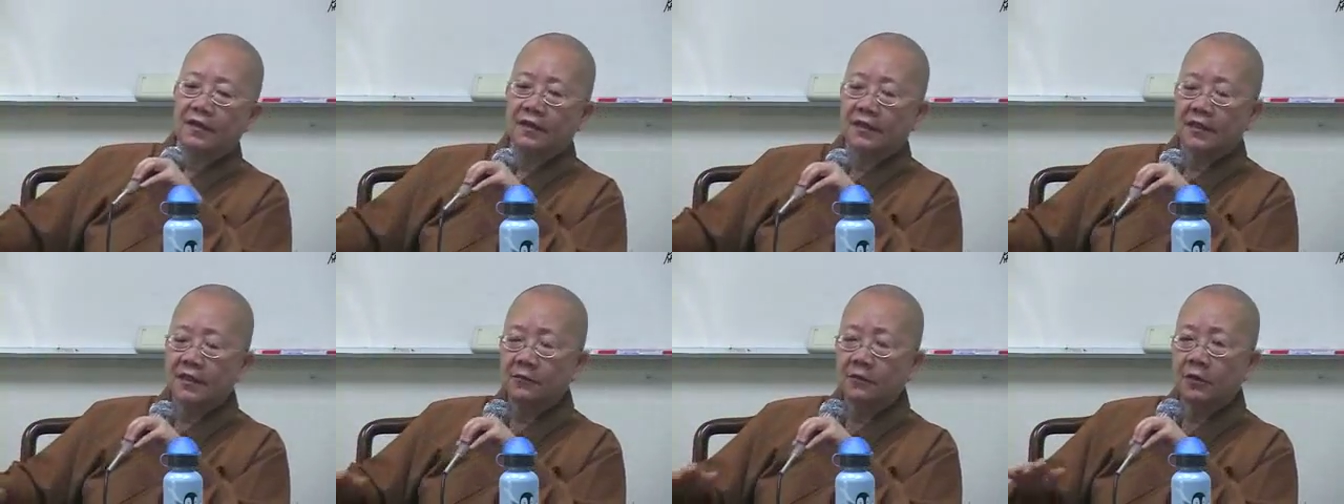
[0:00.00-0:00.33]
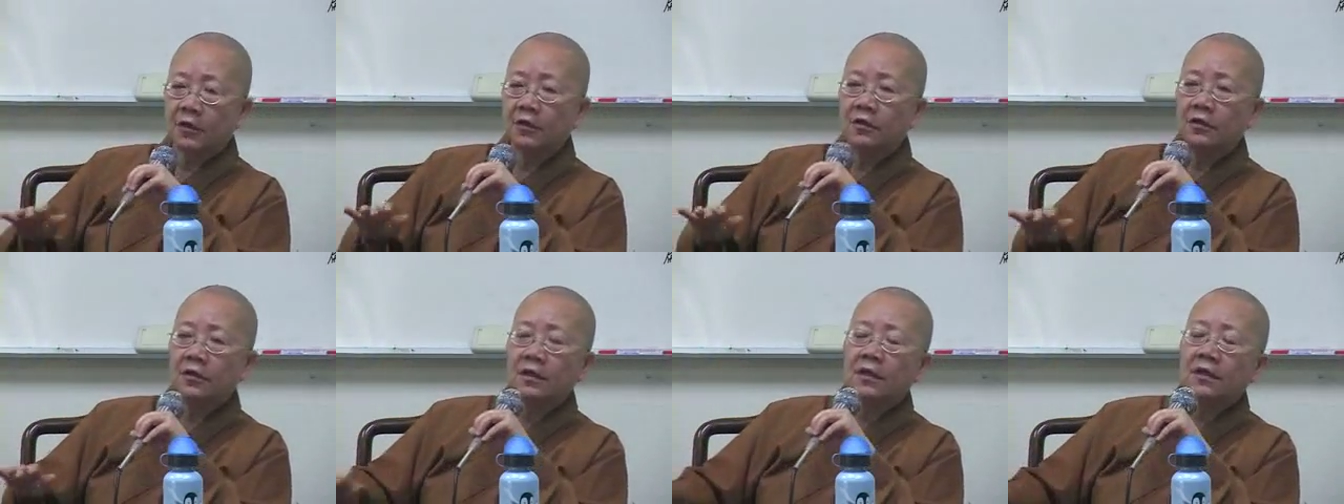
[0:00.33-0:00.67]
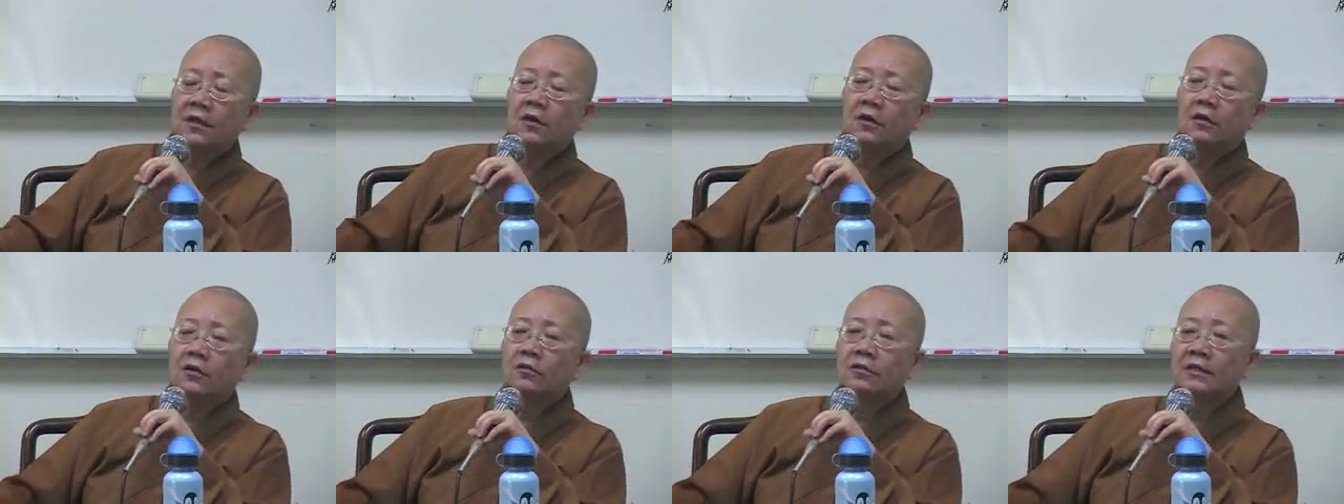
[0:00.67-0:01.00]
那么
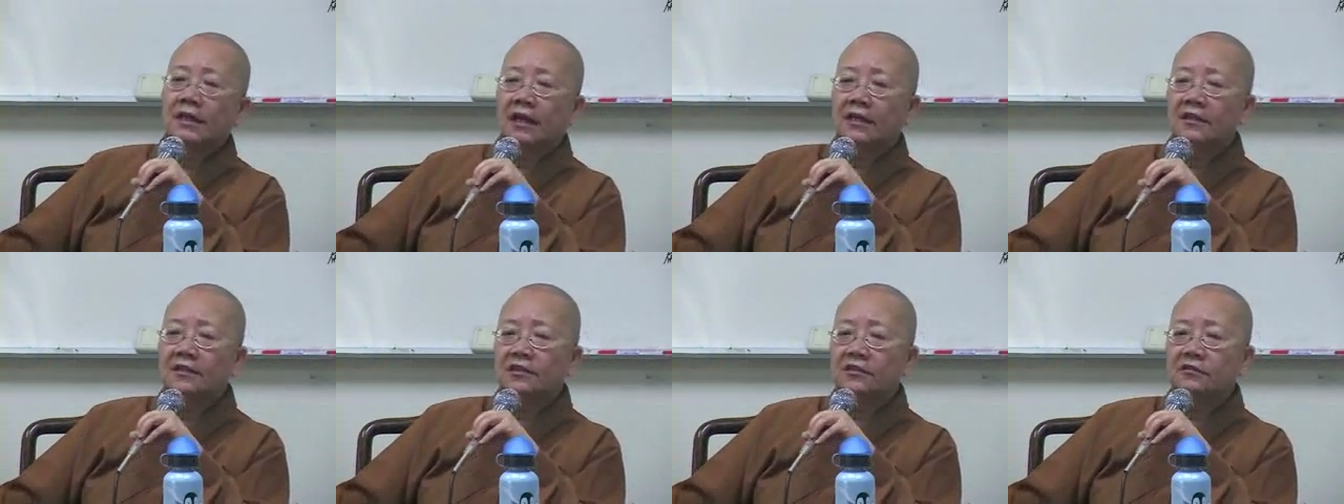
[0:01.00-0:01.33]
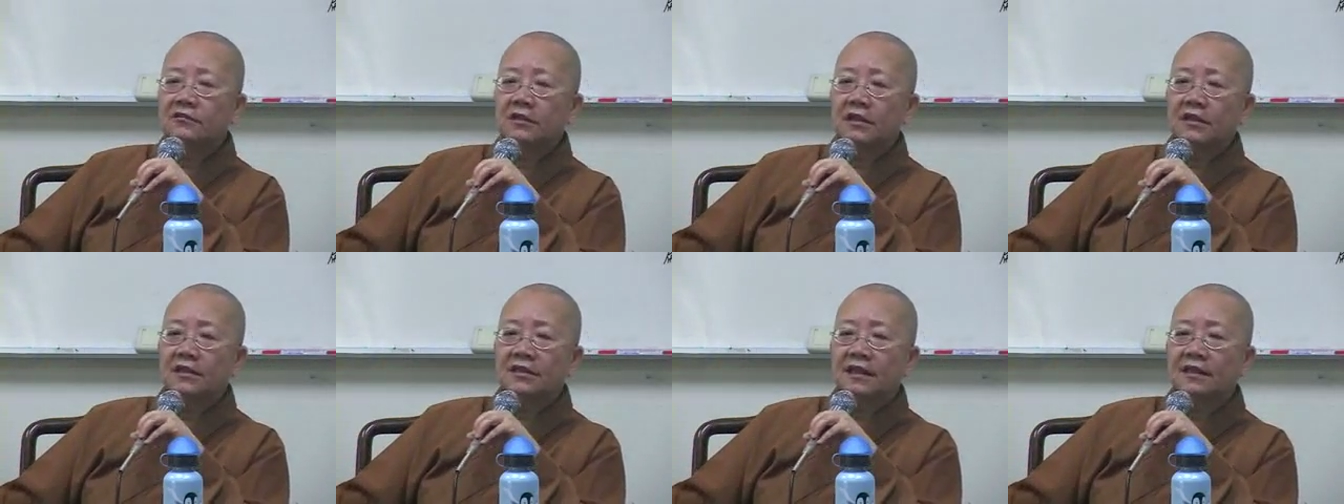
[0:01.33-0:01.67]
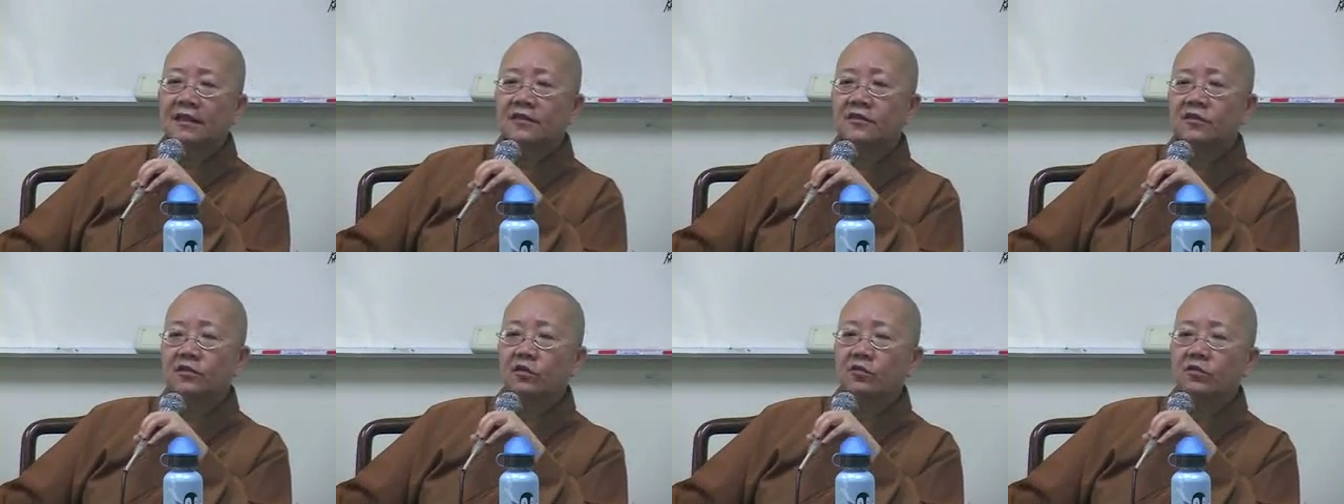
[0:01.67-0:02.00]
欧阳修呢，
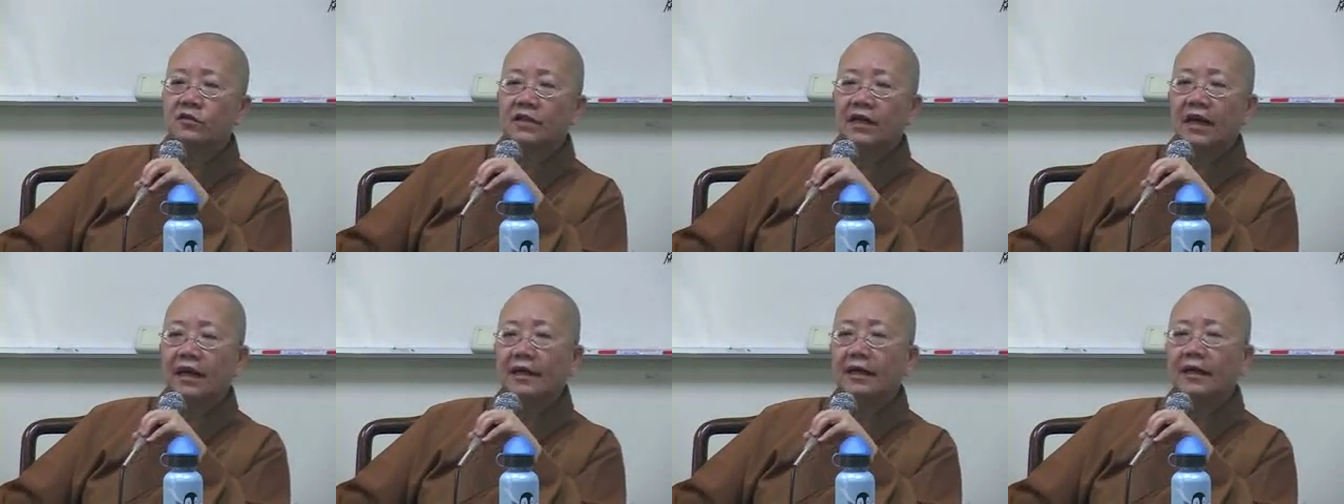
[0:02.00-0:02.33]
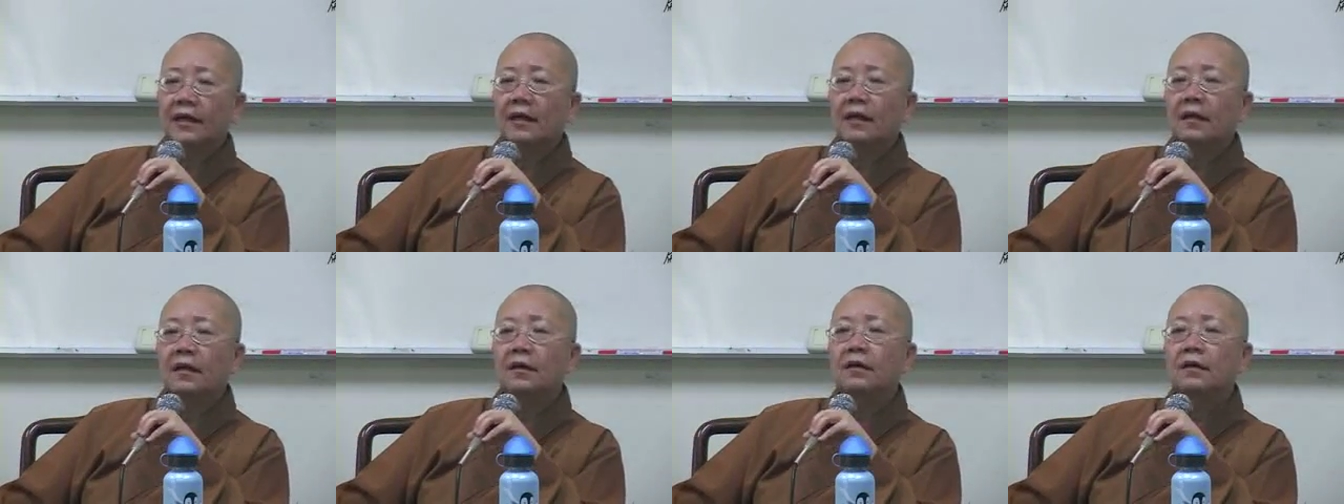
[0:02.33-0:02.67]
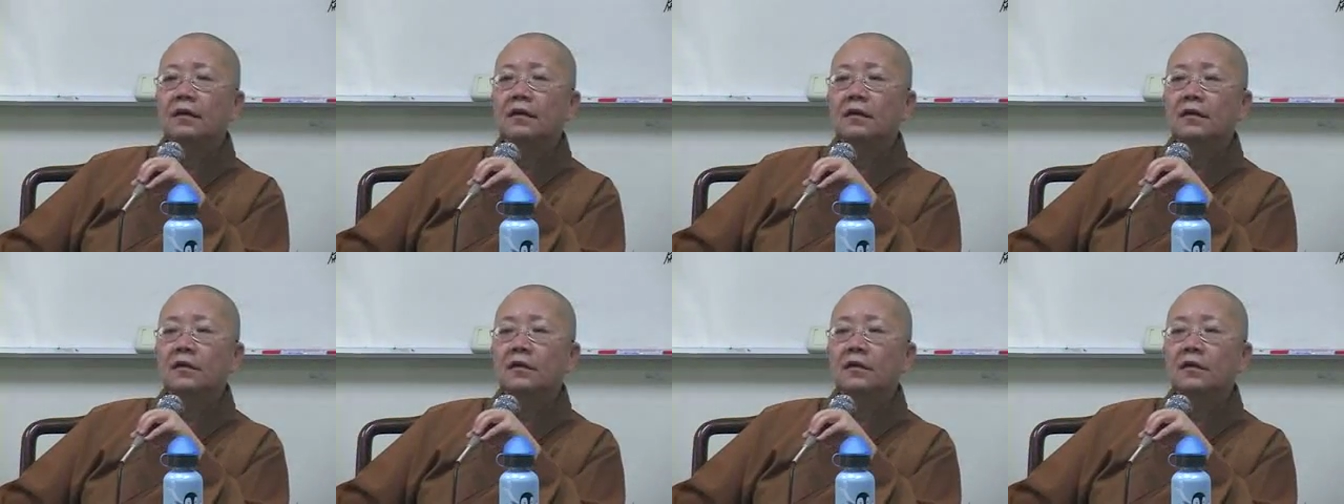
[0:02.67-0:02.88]
在宋代啊。